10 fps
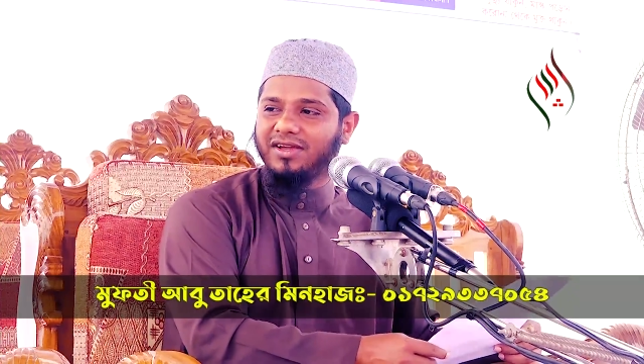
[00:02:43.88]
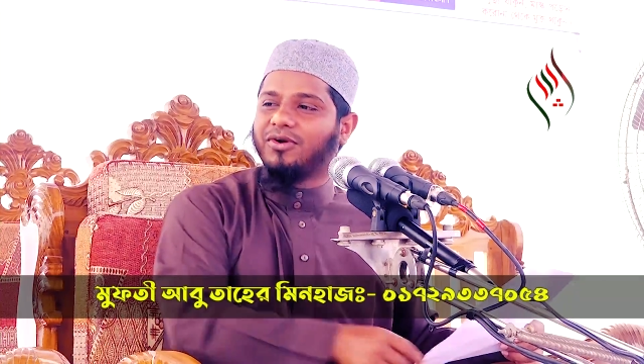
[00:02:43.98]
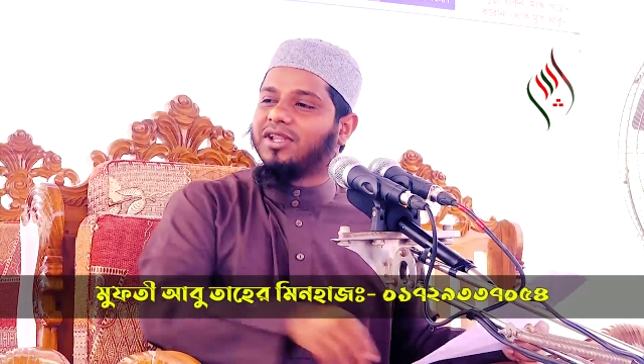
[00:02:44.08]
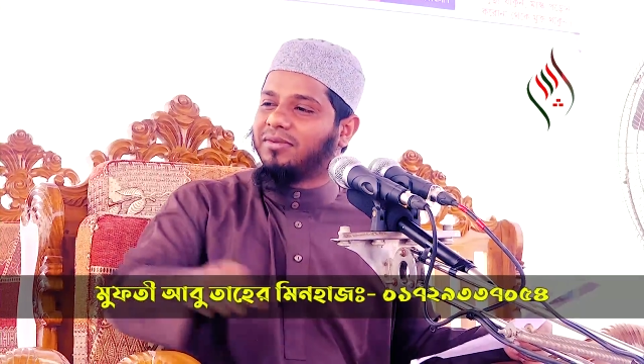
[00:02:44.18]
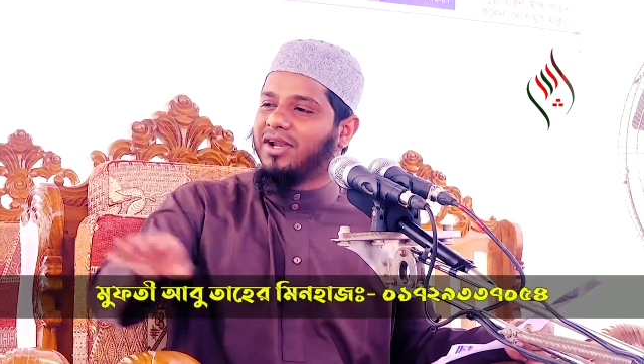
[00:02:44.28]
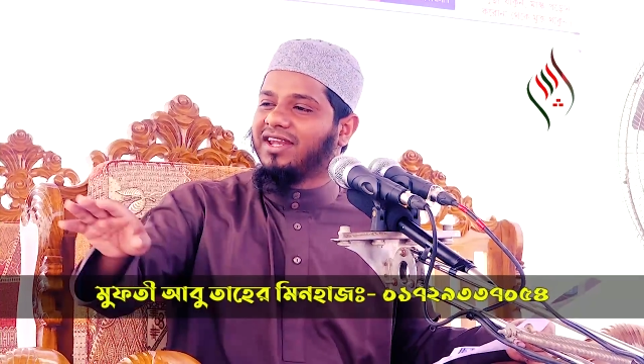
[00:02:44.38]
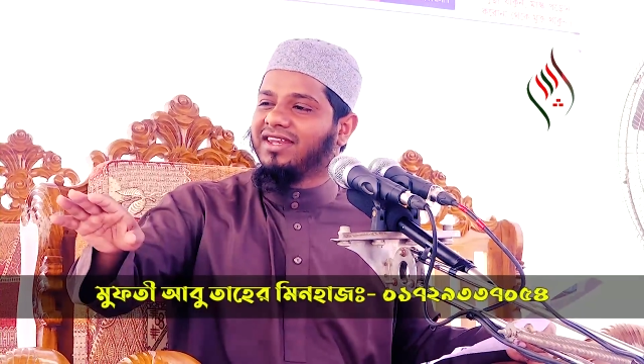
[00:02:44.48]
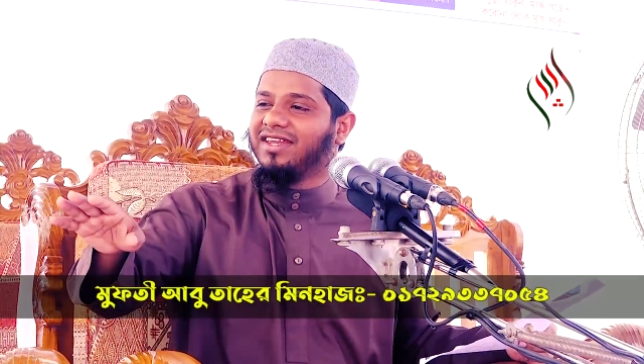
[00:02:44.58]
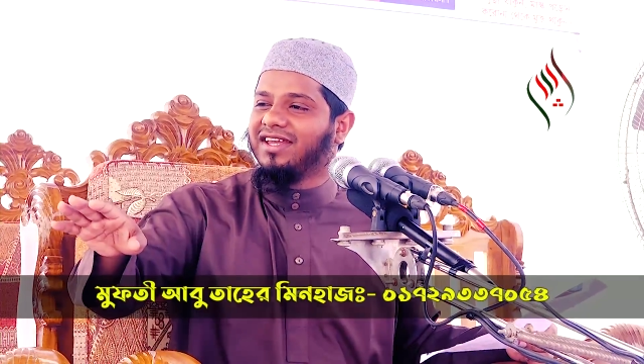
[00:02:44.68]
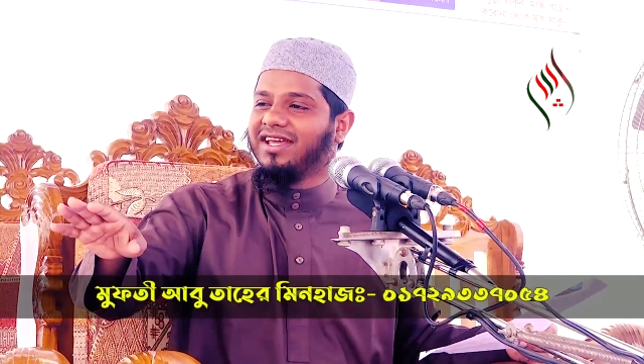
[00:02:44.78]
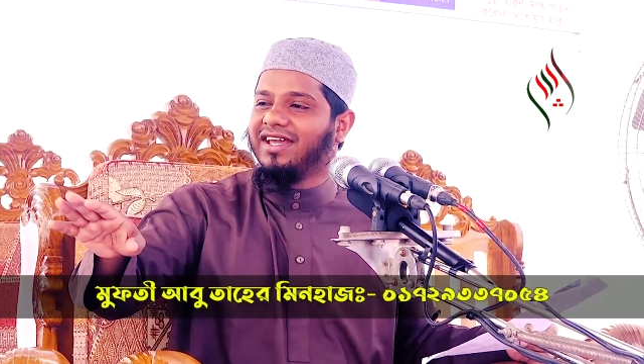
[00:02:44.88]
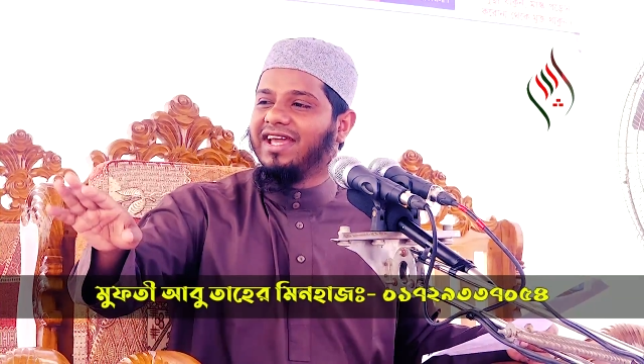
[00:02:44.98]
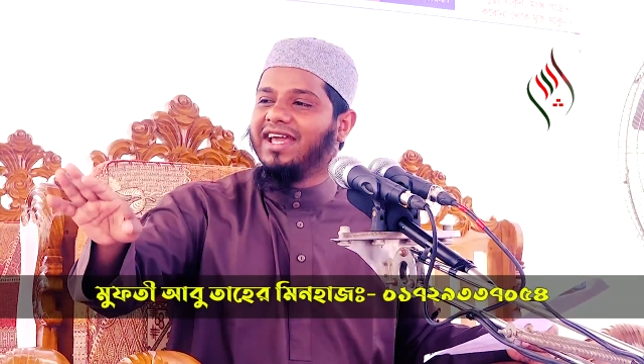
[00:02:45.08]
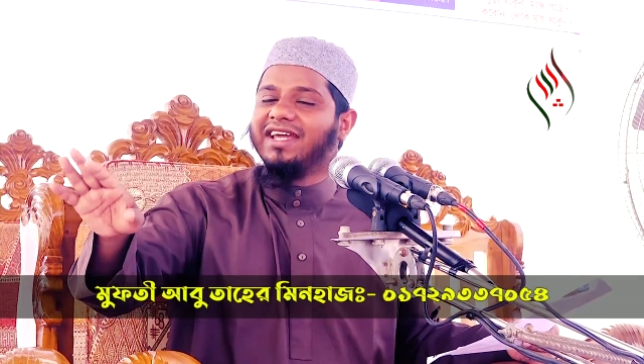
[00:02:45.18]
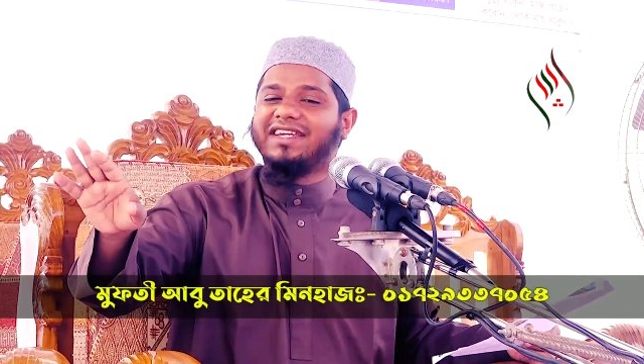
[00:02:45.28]
কথা বলেন
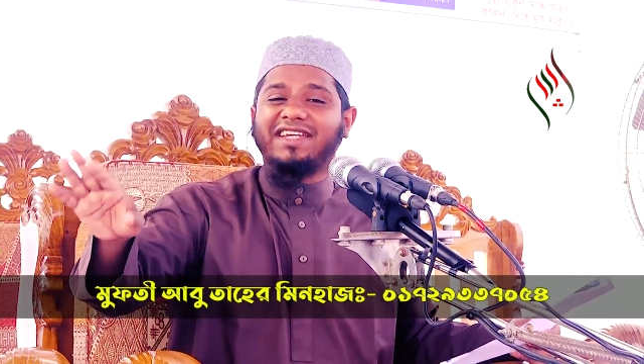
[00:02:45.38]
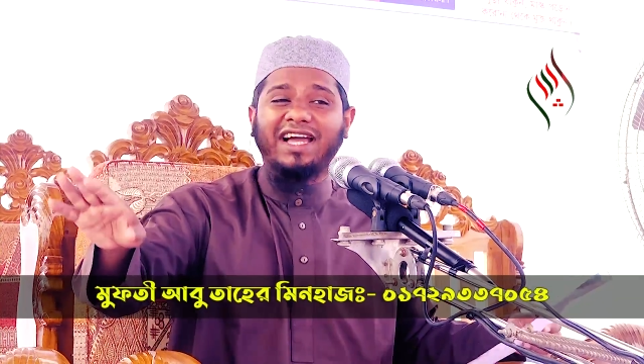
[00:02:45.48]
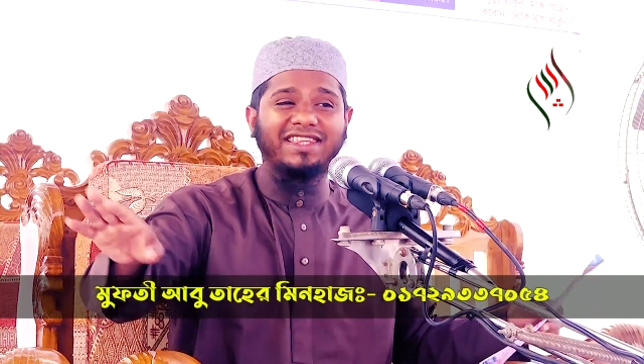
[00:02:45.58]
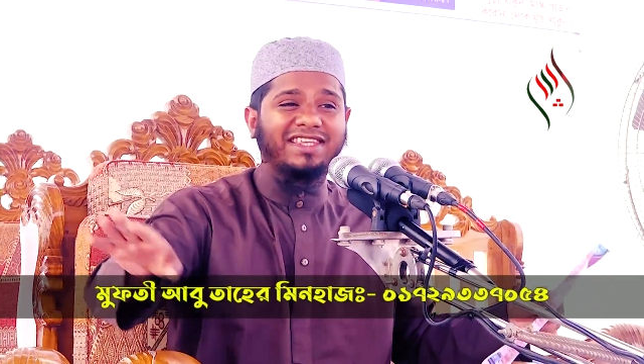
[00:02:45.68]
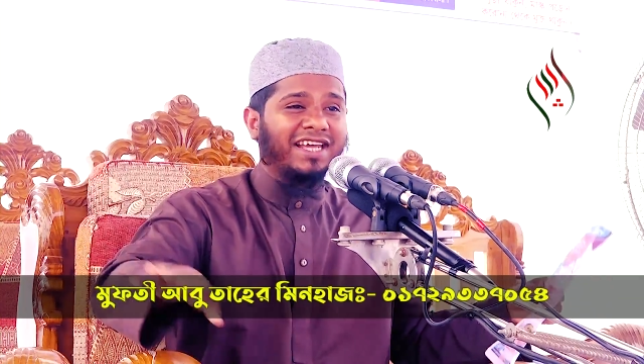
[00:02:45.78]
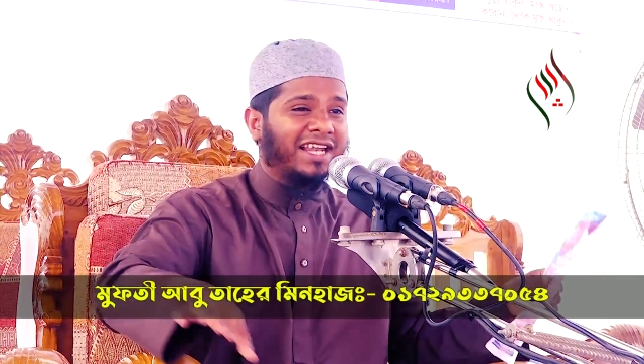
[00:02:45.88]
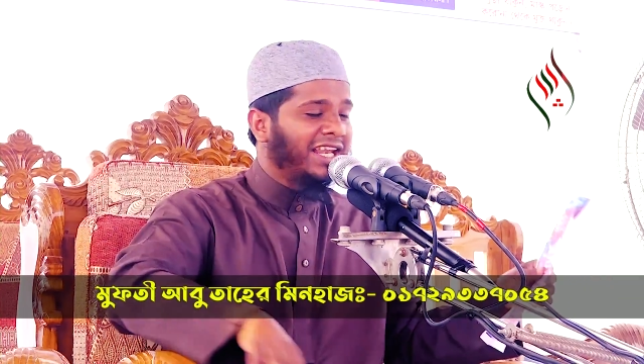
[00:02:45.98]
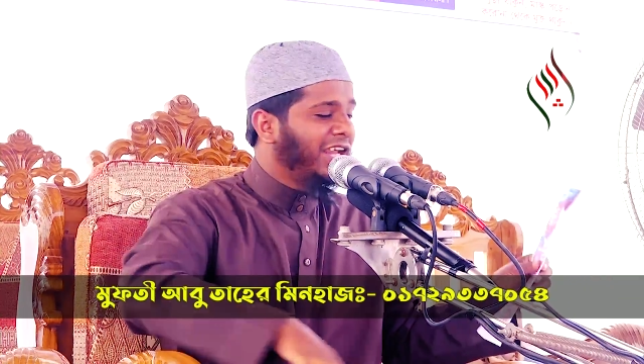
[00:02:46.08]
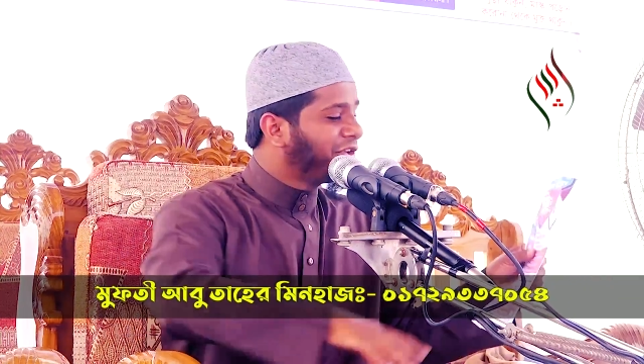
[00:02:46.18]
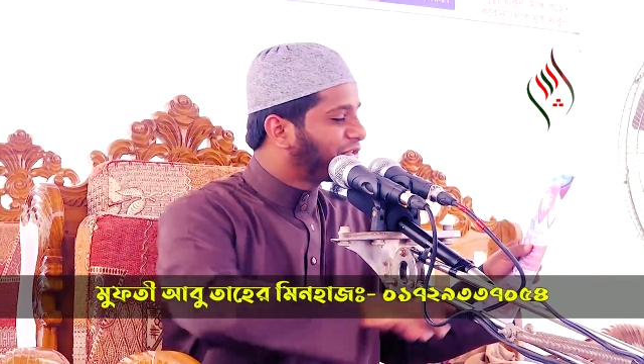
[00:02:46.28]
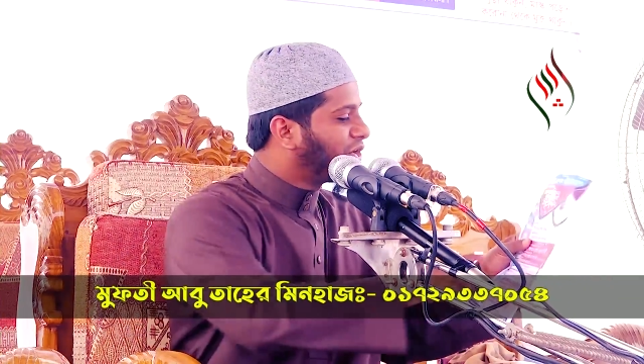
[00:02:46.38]
সাতচল্লিশ